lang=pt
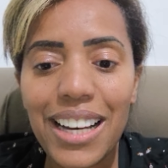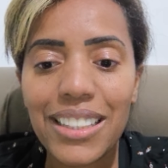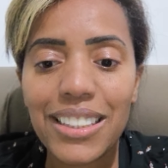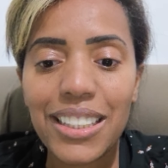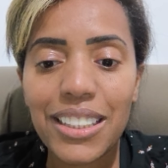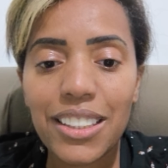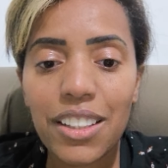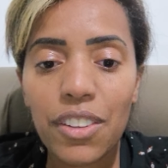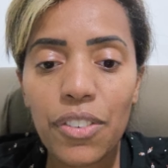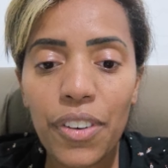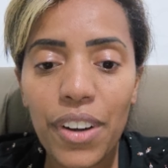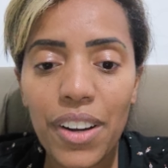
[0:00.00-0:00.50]

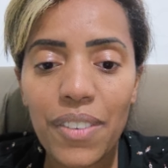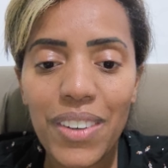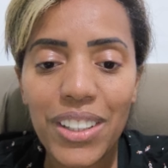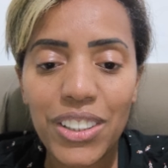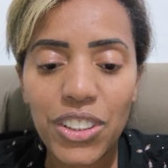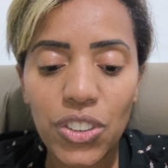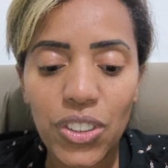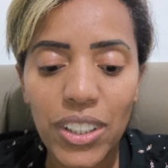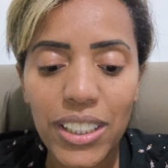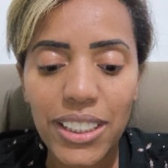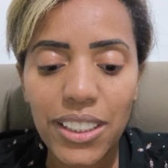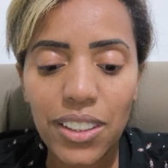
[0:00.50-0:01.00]
dessas
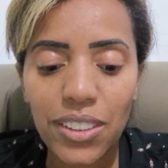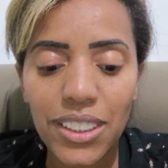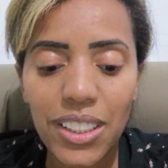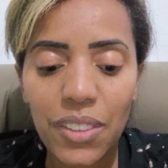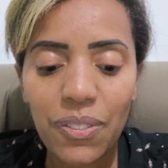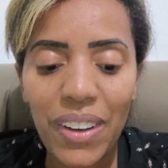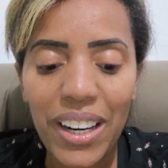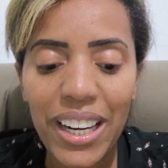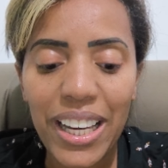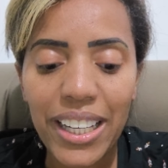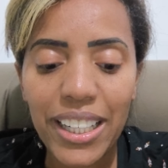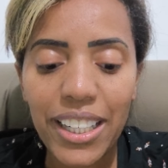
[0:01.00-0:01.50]
informações que eu
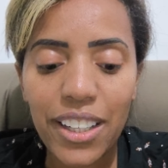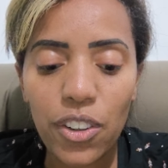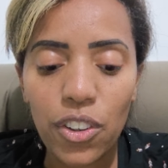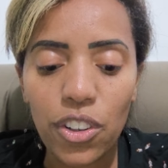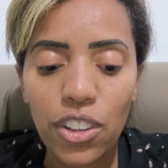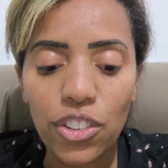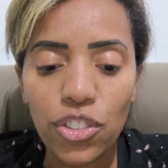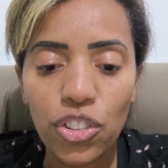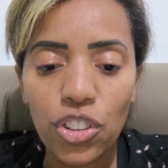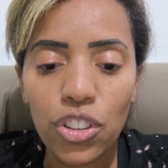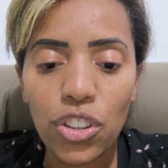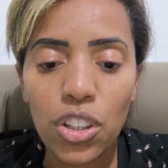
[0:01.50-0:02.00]
separei aqui
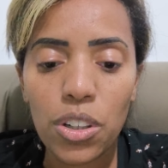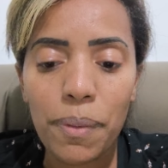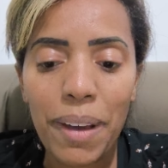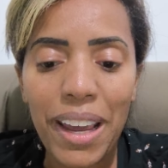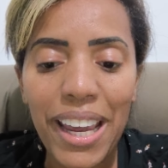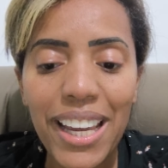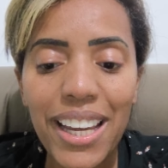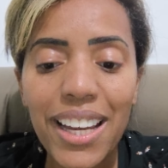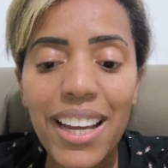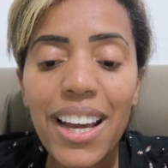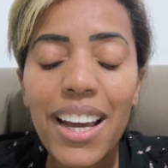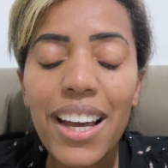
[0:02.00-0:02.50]
hoje, tudo
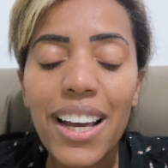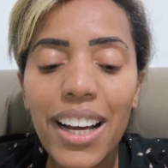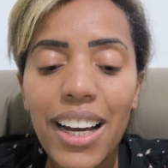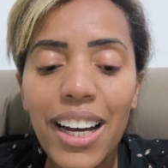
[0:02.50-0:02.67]
bem?